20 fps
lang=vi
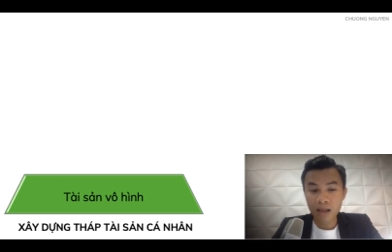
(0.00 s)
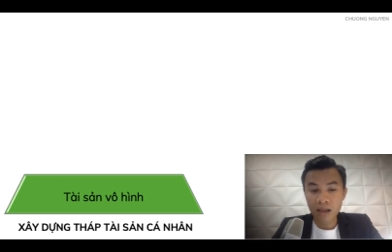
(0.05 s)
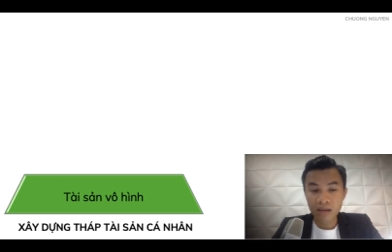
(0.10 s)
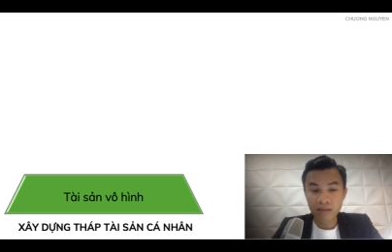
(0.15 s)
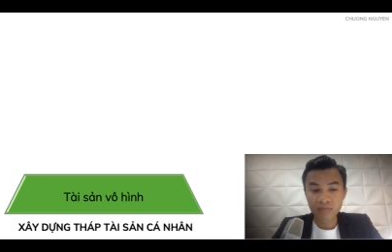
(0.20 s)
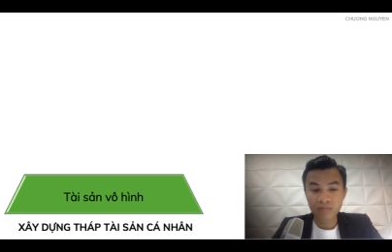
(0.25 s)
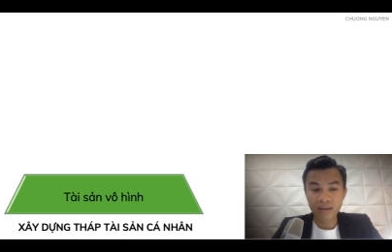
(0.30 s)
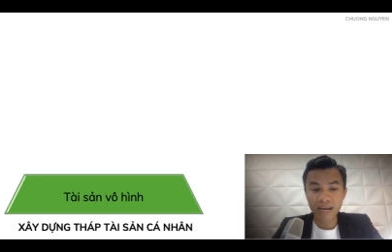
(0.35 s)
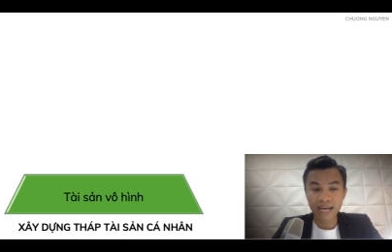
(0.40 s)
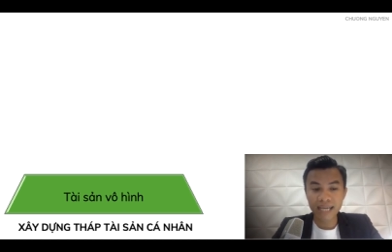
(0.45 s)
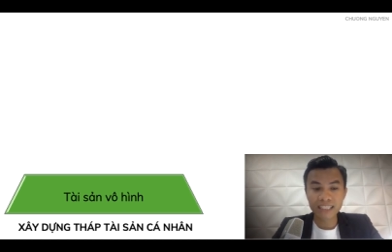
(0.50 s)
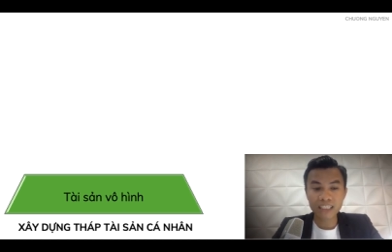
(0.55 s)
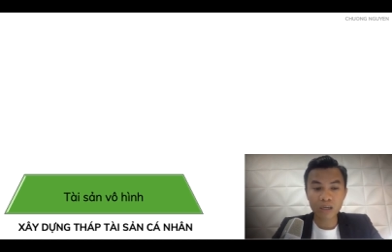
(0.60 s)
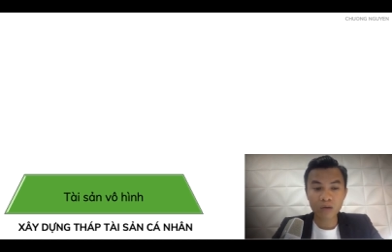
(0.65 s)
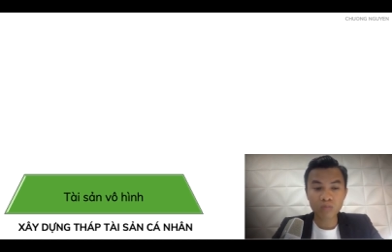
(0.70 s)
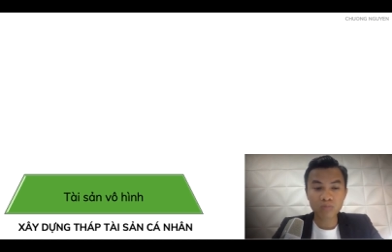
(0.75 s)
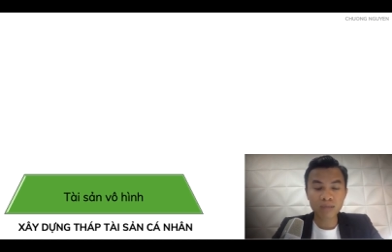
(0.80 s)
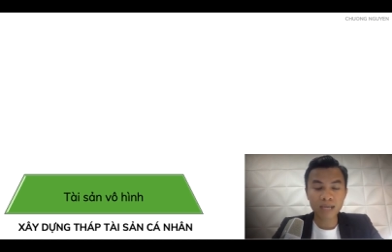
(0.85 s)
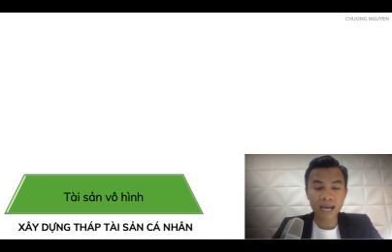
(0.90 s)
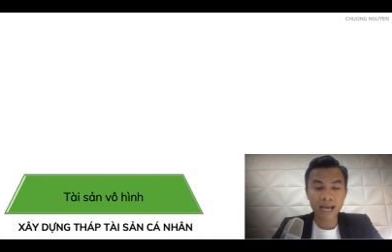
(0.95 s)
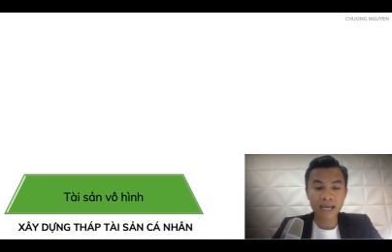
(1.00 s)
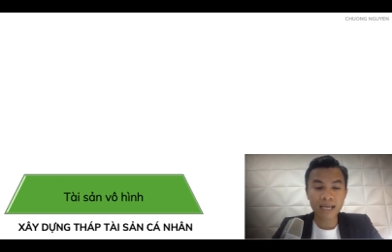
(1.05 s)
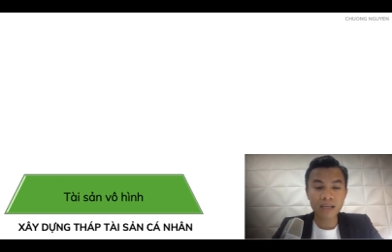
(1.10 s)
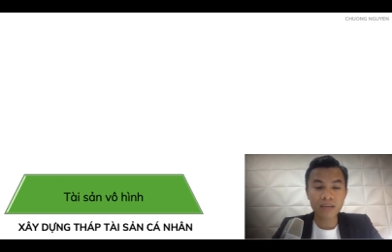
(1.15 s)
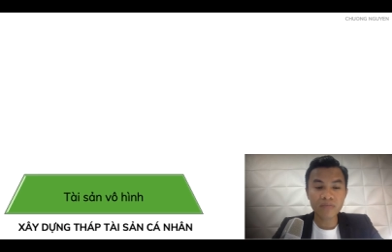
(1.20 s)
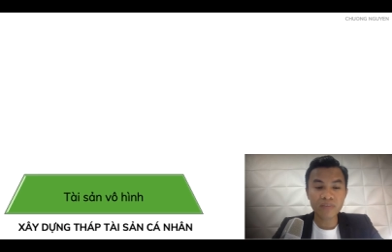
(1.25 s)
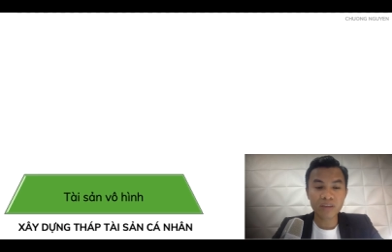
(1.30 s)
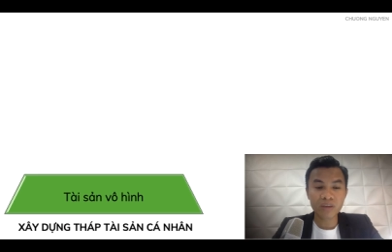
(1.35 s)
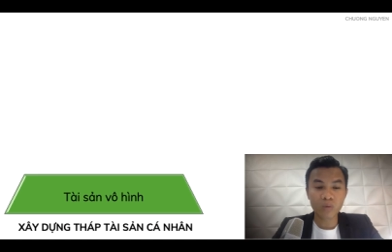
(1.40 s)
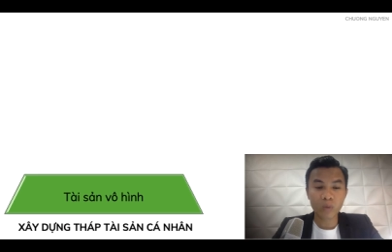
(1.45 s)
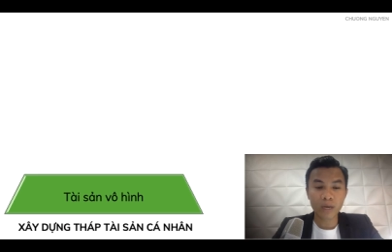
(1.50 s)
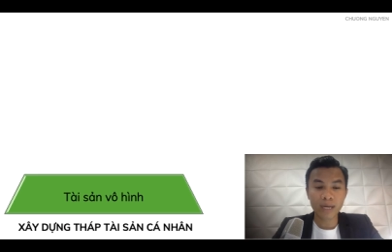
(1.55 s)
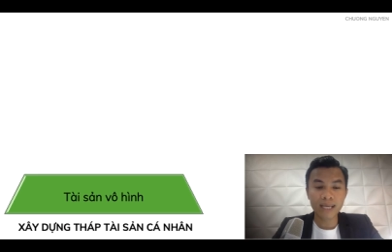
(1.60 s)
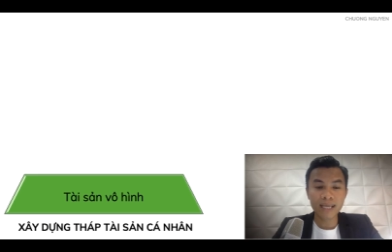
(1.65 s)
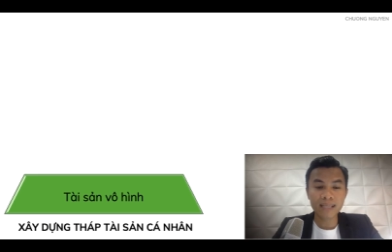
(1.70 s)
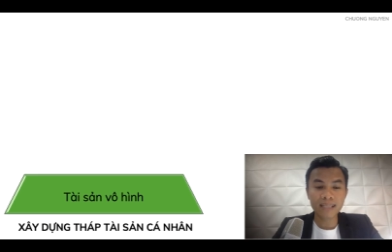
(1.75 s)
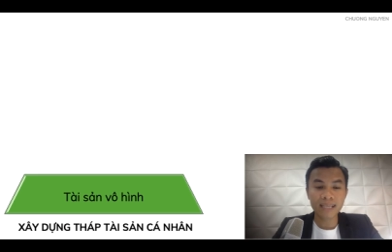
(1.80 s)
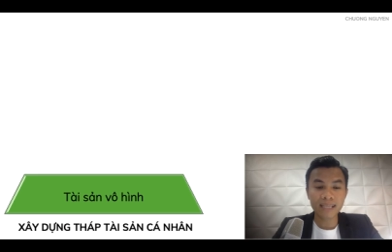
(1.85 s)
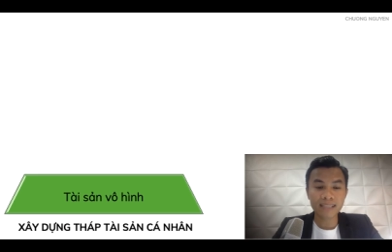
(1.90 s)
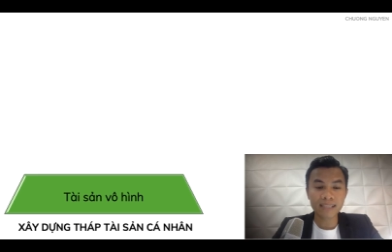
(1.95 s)
Và trong cái việc quản
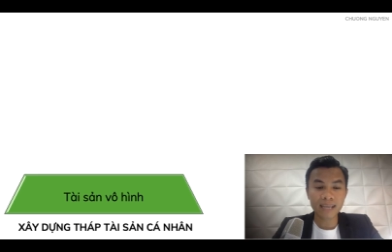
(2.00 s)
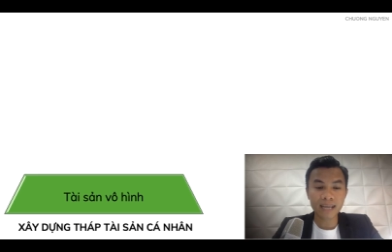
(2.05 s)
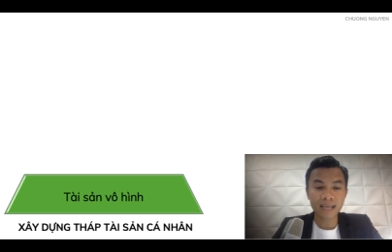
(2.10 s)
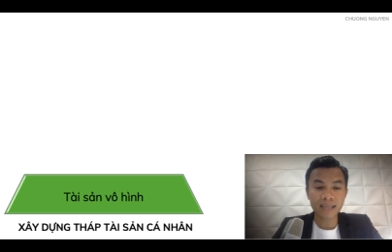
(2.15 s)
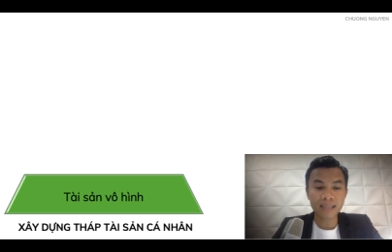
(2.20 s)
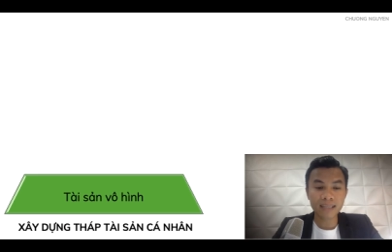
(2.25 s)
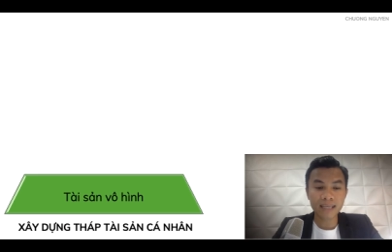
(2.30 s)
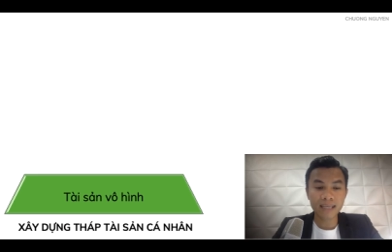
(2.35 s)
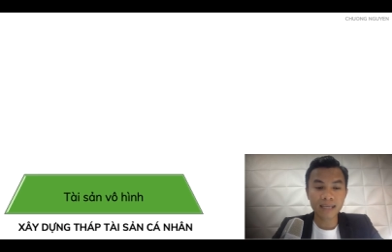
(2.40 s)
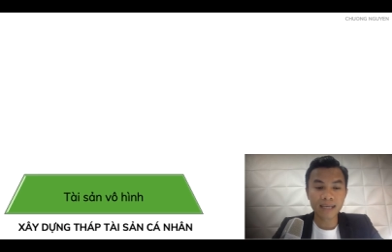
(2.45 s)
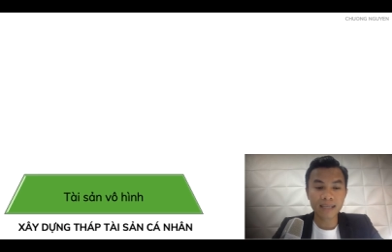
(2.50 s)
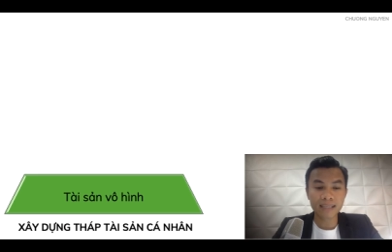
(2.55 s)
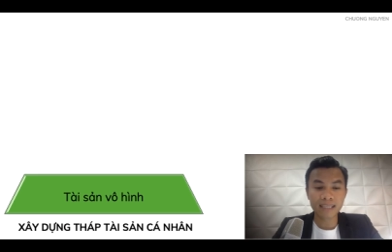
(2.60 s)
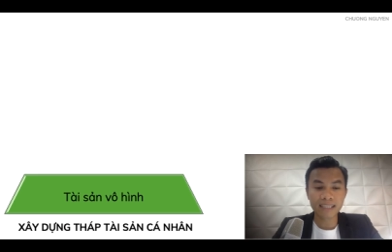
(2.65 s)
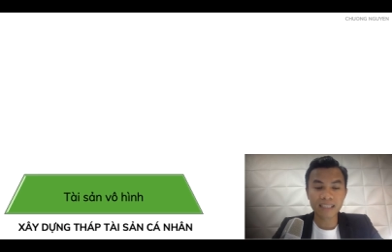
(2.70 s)
lý tài sản thì à,